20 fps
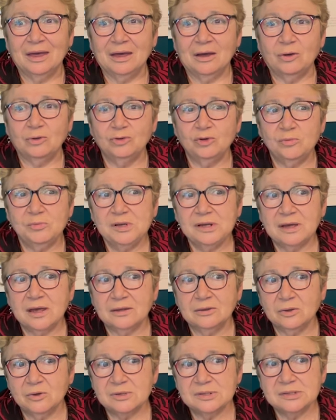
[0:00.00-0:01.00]
En
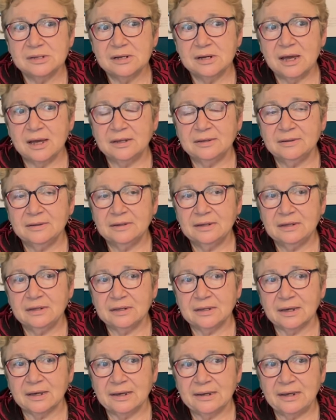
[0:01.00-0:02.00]
2014, elle a été
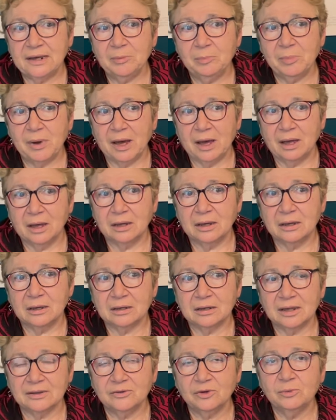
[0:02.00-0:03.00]
créée par euh,
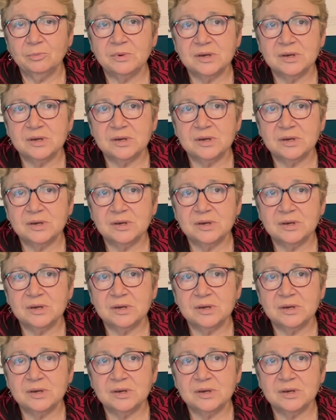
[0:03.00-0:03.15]
quatre